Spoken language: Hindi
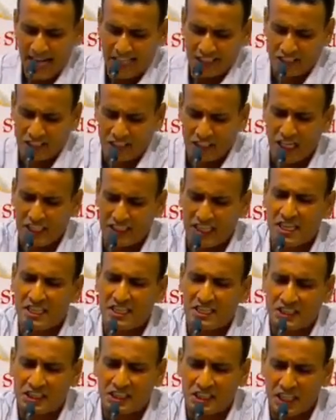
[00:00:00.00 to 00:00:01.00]
एक
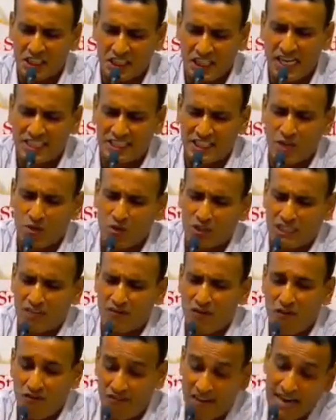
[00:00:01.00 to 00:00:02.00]
सर्टन दिशा से
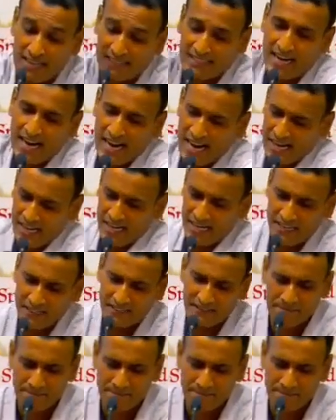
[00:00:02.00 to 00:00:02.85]
होते वो फाकता आई